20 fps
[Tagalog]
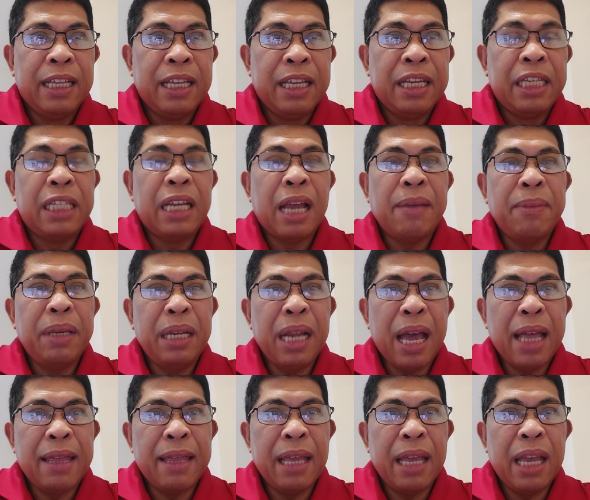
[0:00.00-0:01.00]
sabi
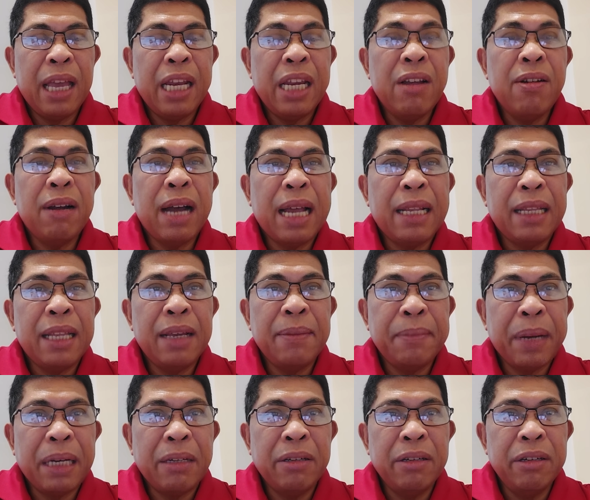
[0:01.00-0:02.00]
natin, yung ating
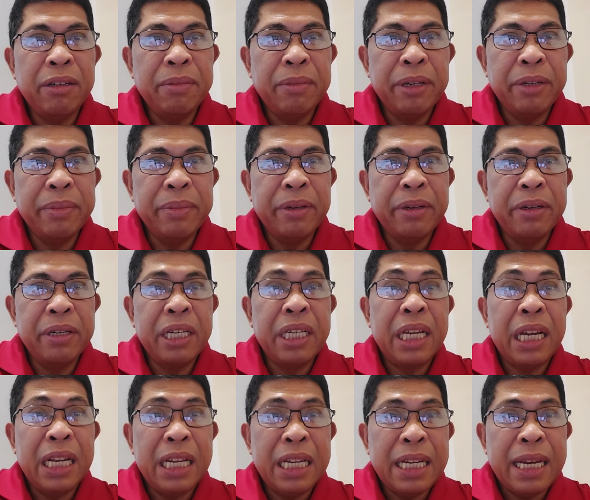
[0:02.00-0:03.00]
Pangulong Bongbong,
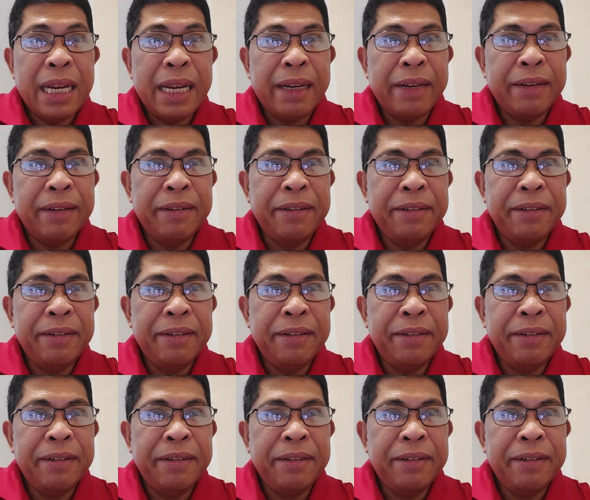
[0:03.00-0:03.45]
sincero.